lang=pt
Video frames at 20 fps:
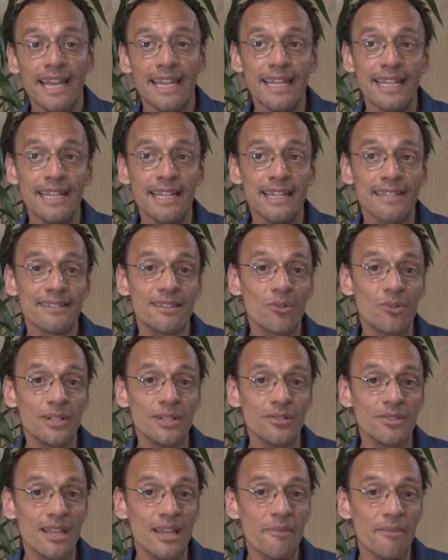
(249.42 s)
E então
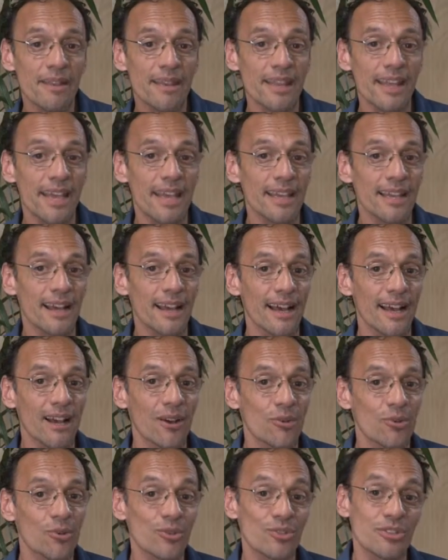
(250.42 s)
quando eu terminei
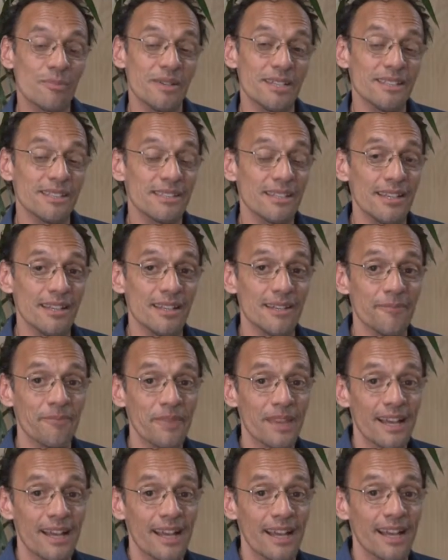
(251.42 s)
a, o curso de medicina,
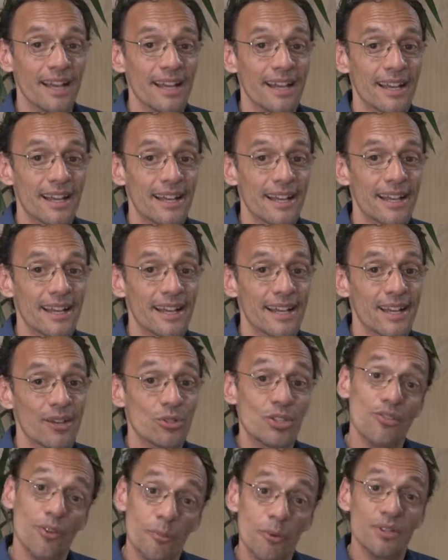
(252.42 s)
eh,
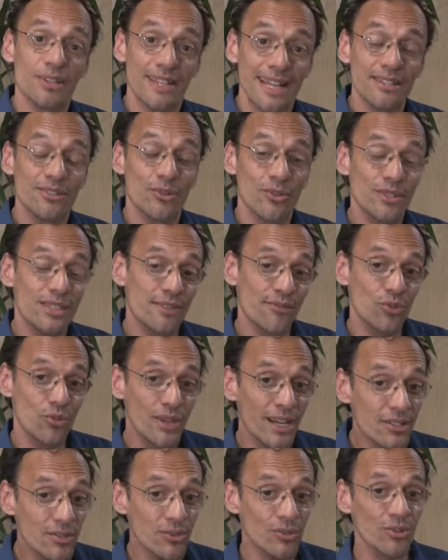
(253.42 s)
eu tive a oportunidade, inclusive,
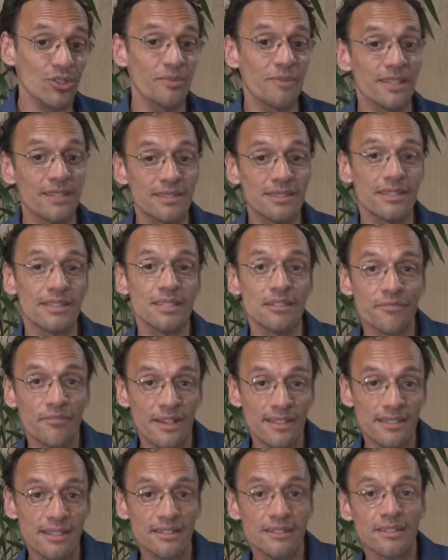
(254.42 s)
durante o curso de medicina, de
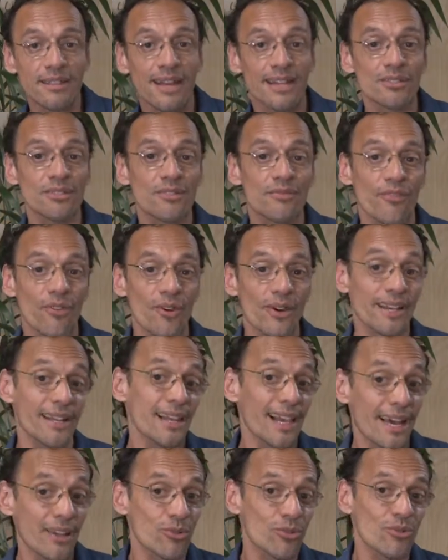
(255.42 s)
fazer estágios fora,
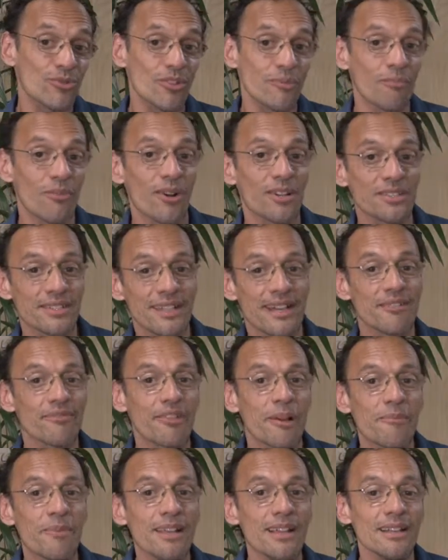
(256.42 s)
claro, com o suporte da
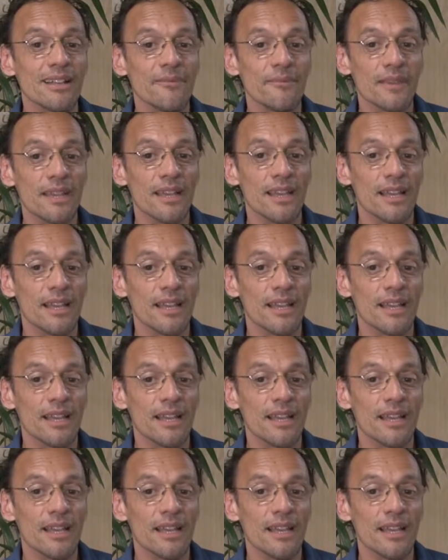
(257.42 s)
família.